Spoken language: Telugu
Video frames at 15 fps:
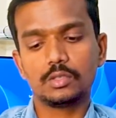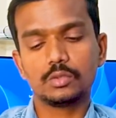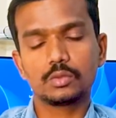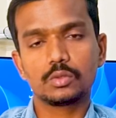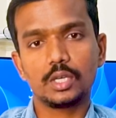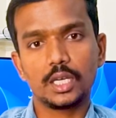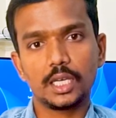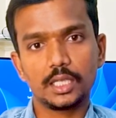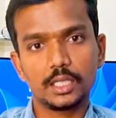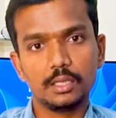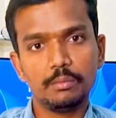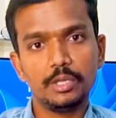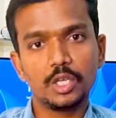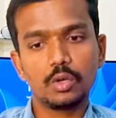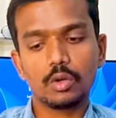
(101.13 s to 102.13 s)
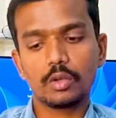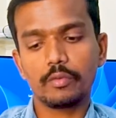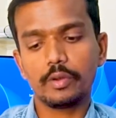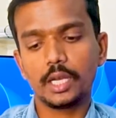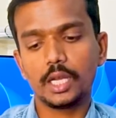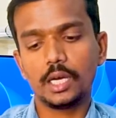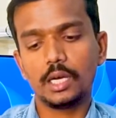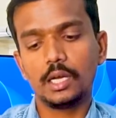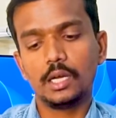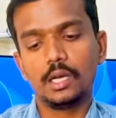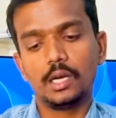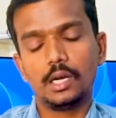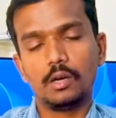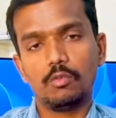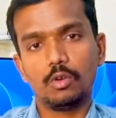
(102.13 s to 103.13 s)
చూసుకున్నట్లయితే మీకు ఒకవేళ
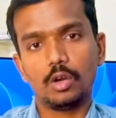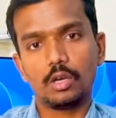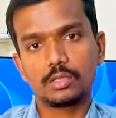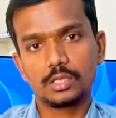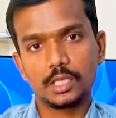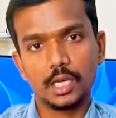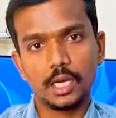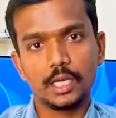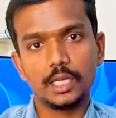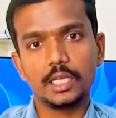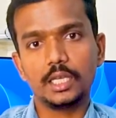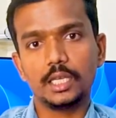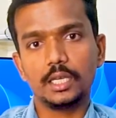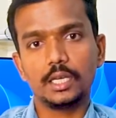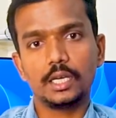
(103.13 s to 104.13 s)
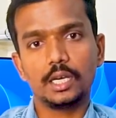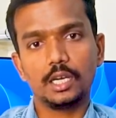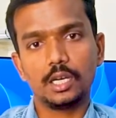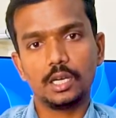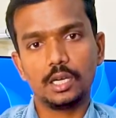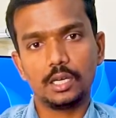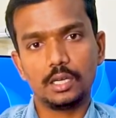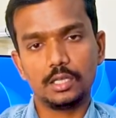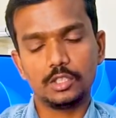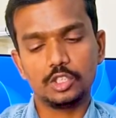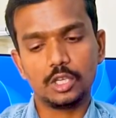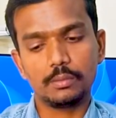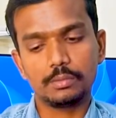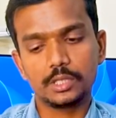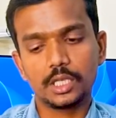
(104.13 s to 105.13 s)
వ్లాగ్స్ కానీ
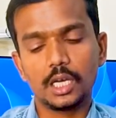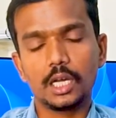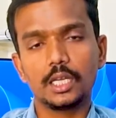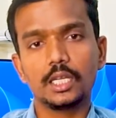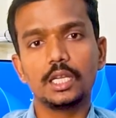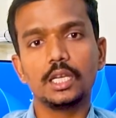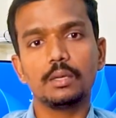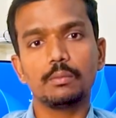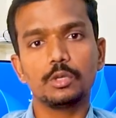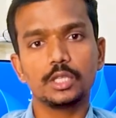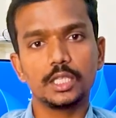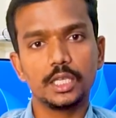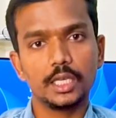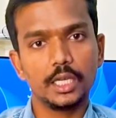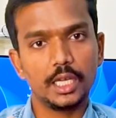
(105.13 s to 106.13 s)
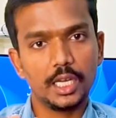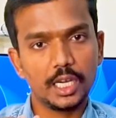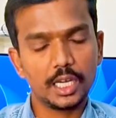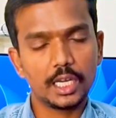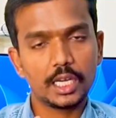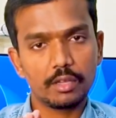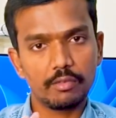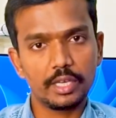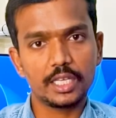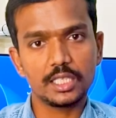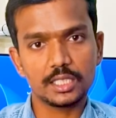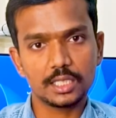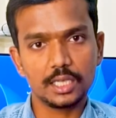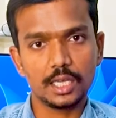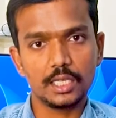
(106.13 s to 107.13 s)
జాబ్స్ కానీ లేకపోతే ఎలక్ట్రిక్
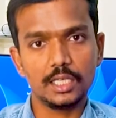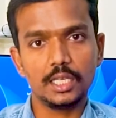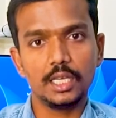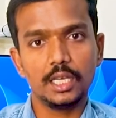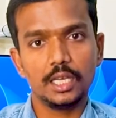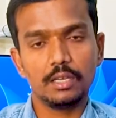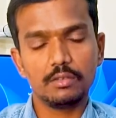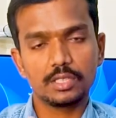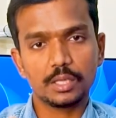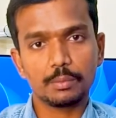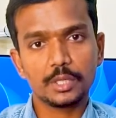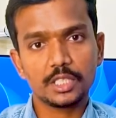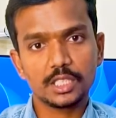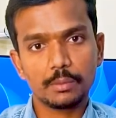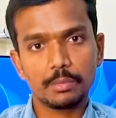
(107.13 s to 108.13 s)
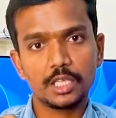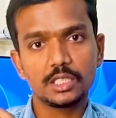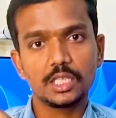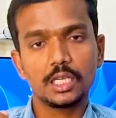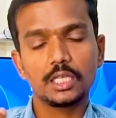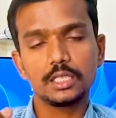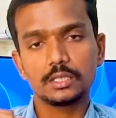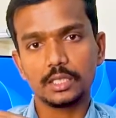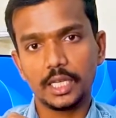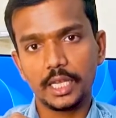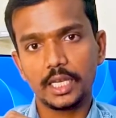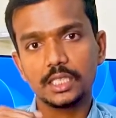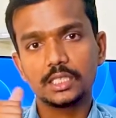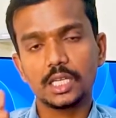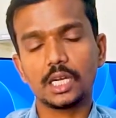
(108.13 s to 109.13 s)
వెహికల్స్ కానీ ఇవి సపరేట్ సపరేట్ ఛానల్స్
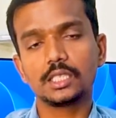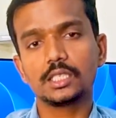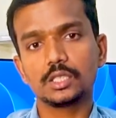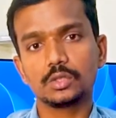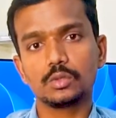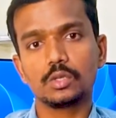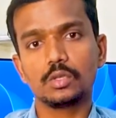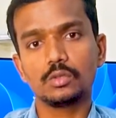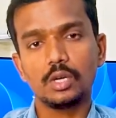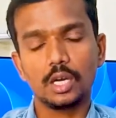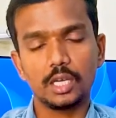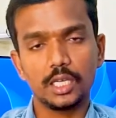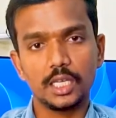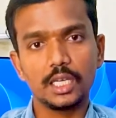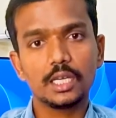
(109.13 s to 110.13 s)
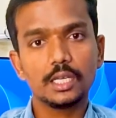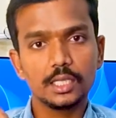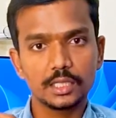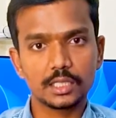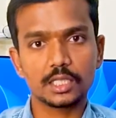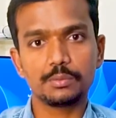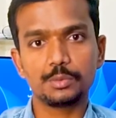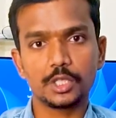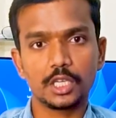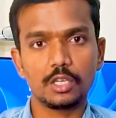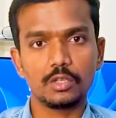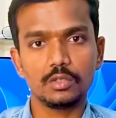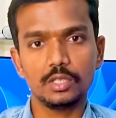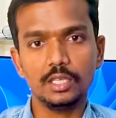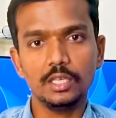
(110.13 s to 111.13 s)
నేనే స్టార్ట్ చేస్తున్నాను ఆ లింక్
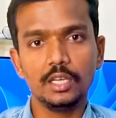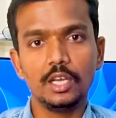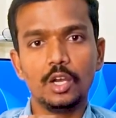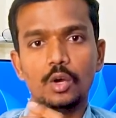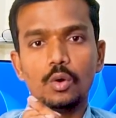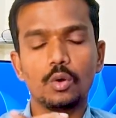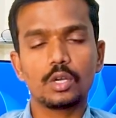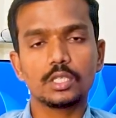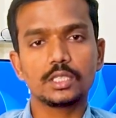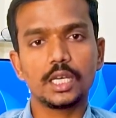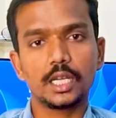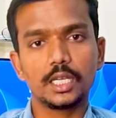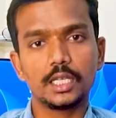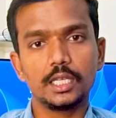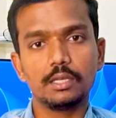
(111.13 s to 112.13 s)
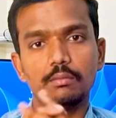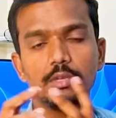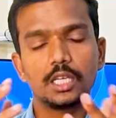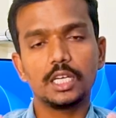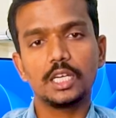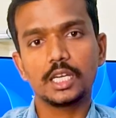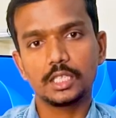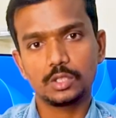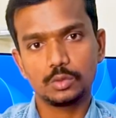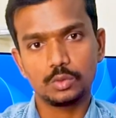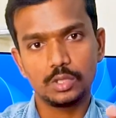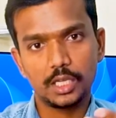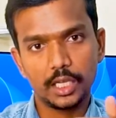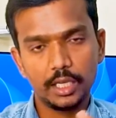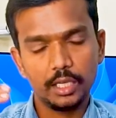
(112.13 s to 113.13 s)
డిస్క్రిప్షన్లో ఉంది ఒకసారి మీకు ఇంట్రెస్ట్
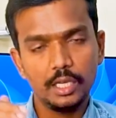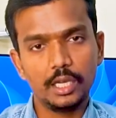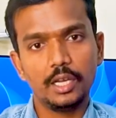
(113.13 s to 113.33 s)
ఉంటే